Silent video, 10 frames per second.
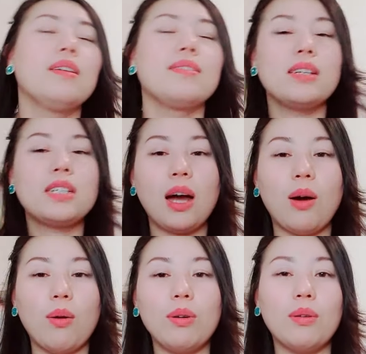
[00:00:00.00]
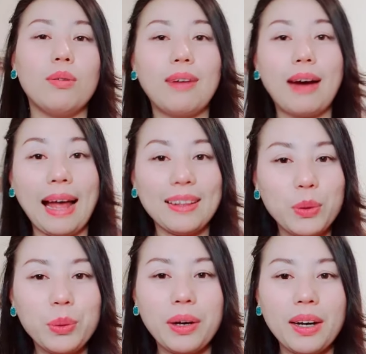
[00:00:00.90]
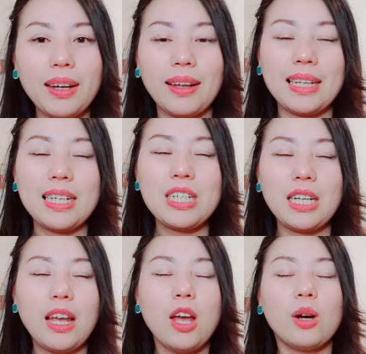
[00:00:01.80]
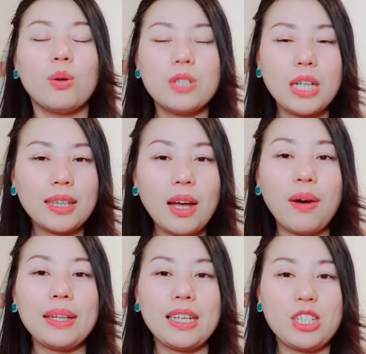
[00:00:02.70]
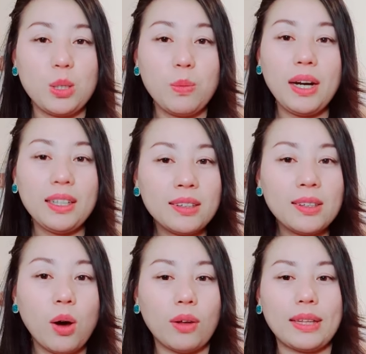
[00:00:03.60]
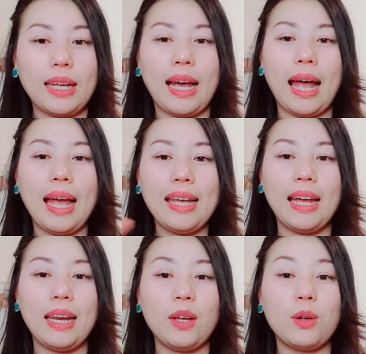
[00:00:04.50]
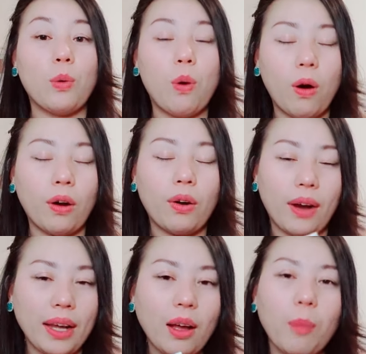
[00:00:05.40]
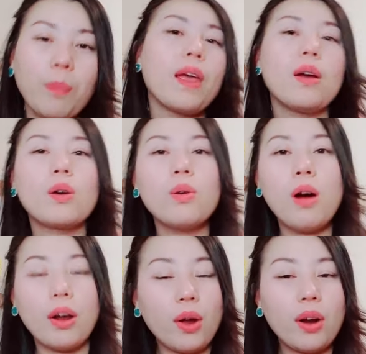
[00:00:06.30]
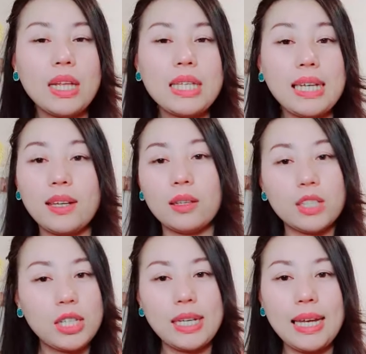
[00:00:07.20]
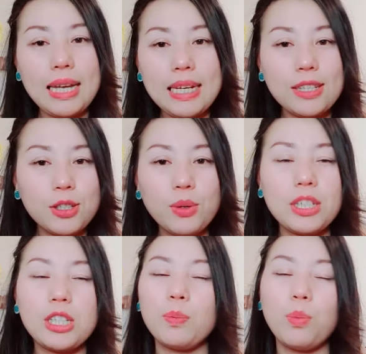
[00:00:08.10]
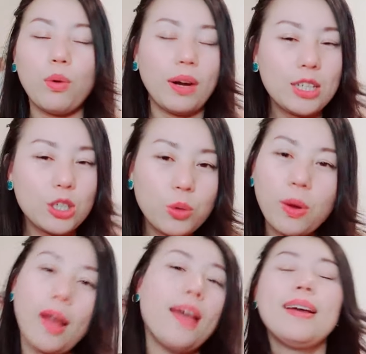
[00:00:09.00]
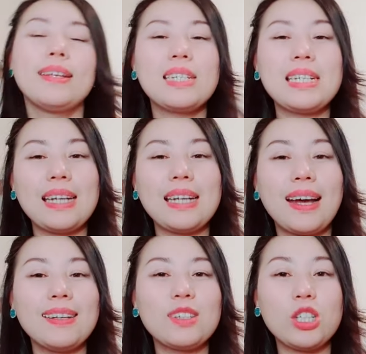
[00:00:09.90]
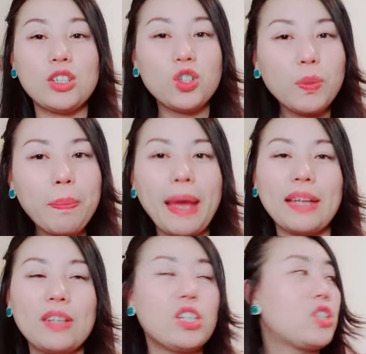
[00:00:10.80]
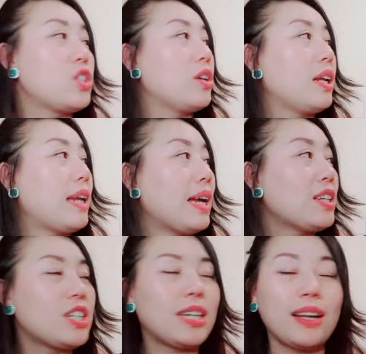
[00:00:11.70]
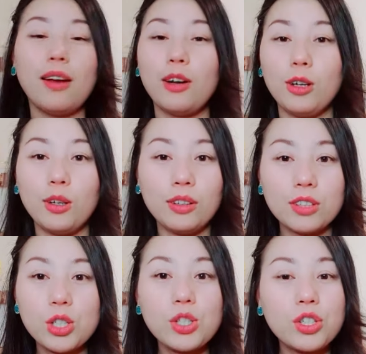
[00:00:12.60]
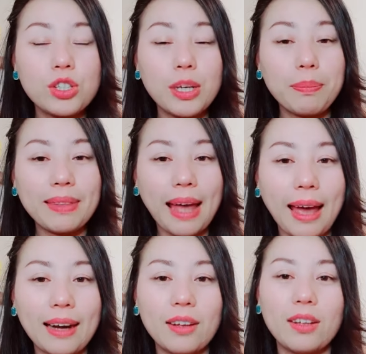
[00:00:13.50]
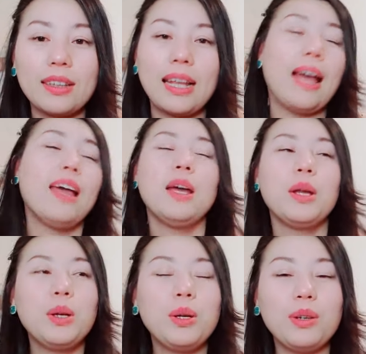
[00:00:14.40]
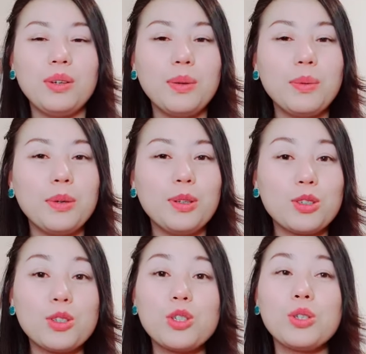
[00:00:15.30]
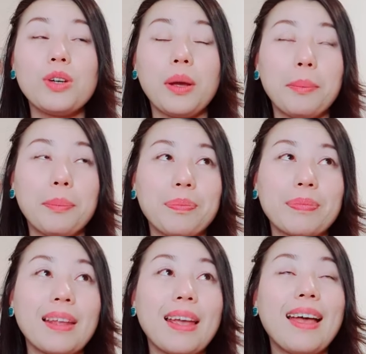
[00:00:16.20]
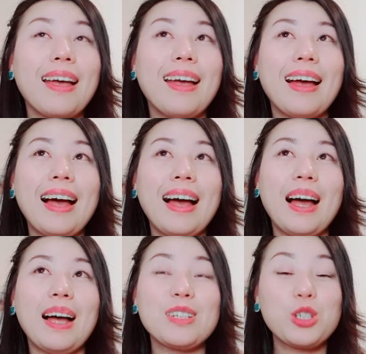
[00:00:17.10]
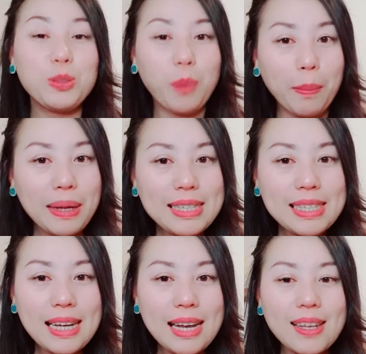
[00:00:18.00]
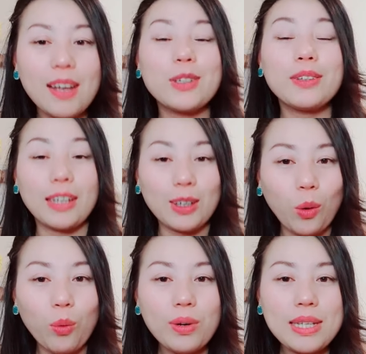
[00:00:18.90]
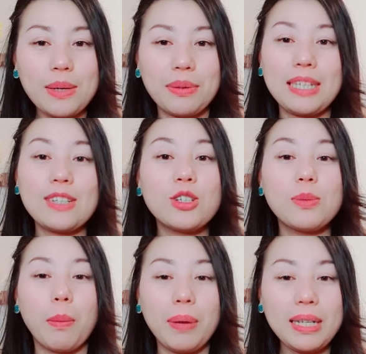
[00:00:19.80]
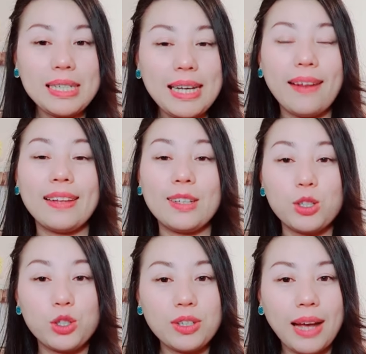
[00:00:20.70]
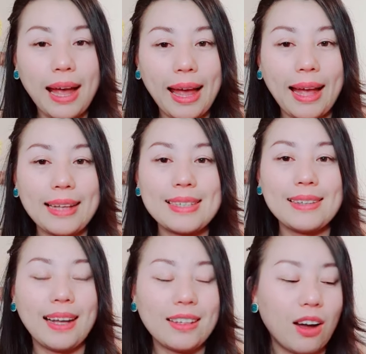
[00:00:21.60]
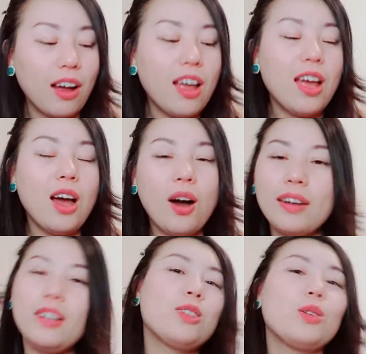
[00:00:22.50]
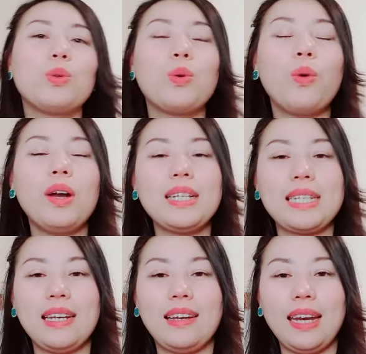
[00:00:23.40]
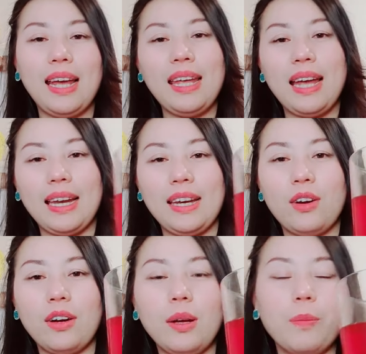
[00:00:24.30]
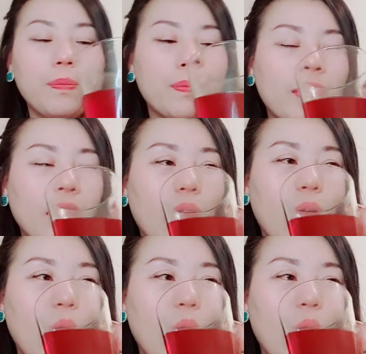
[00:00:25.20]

nhớ cho hậu cán tu nó này à tới sĩ cũng chẳng tao hai tiền chỉ món đến từ họ tiền cá nhà đi cụ họ nó này à cụ họ nó nó chỉ là chỉ yết đi chua chỉ bùa đi chua chỉ chỉ chú phê chỉ chú li đã chỉ này à nữ chú chú nấm tàn này hết tiền nữ nữ chú chú à chú mỏm lấy chia xí ở trong đời cố này chỉ có thể chú chú mỏm lấy chia lại thì chú chú hà xứ này nhở họ này tu cố là chỉ nên lấy nhà lý nó nè ừ